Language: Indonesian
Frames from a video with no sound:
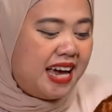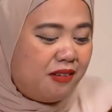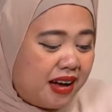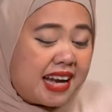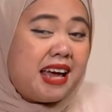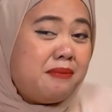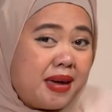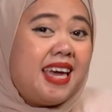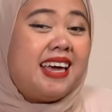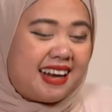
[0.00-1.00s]
ya warna
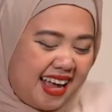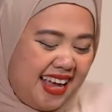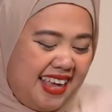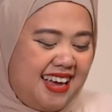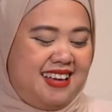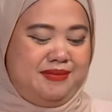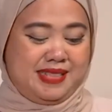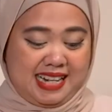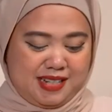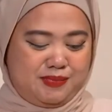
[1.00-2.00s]
merah ya
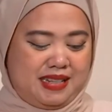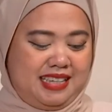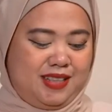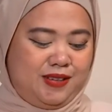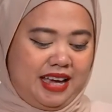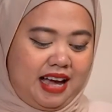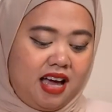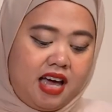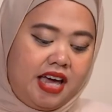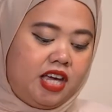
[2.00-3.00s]
misalnya seperti itu
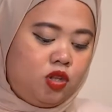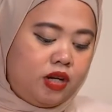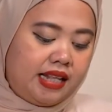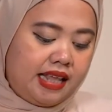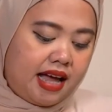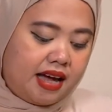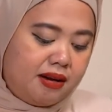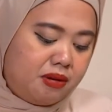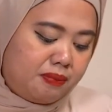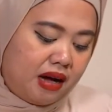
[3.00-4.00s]
ya itu nanti
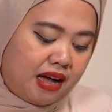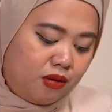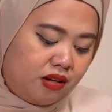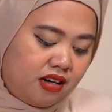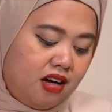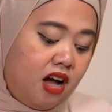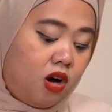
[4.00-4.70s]
akan berpengaruh ke